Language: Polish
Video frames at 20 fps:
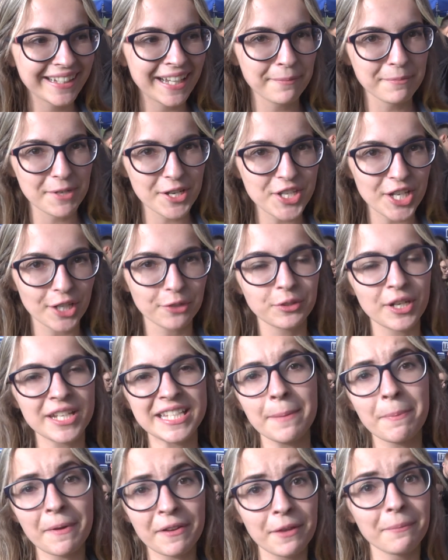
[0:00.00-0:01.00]
kamyczek, który
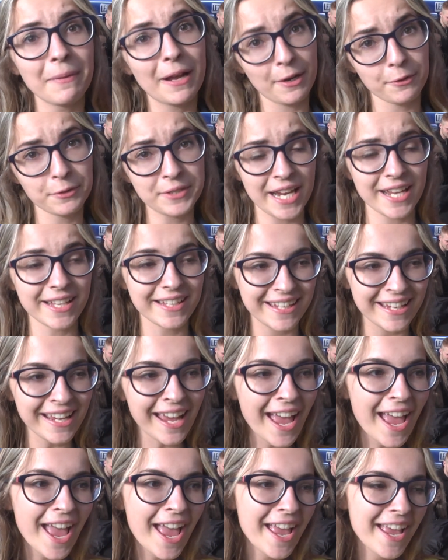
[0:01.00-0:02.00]
jest naprawdę malusieńki
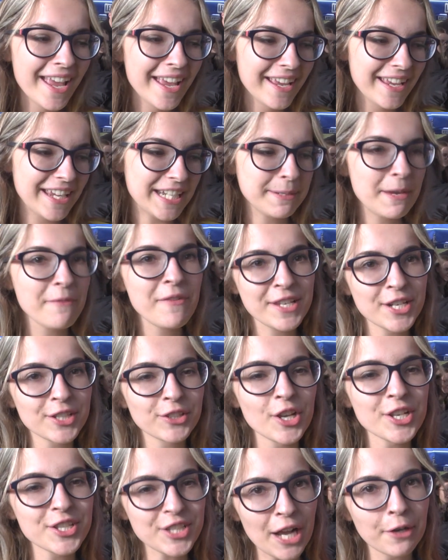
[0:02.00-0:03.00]
i żeby wiedzieć, że
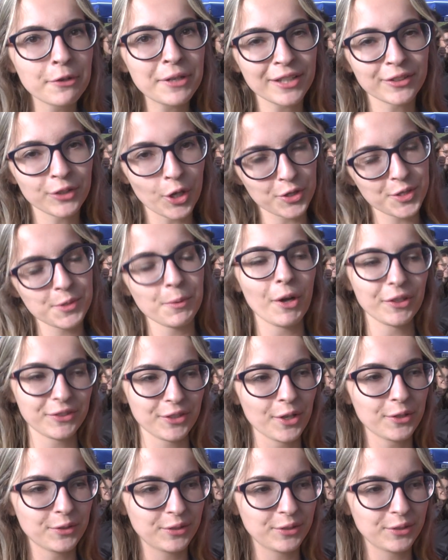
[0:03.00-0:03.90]
to jest akurat to złoto,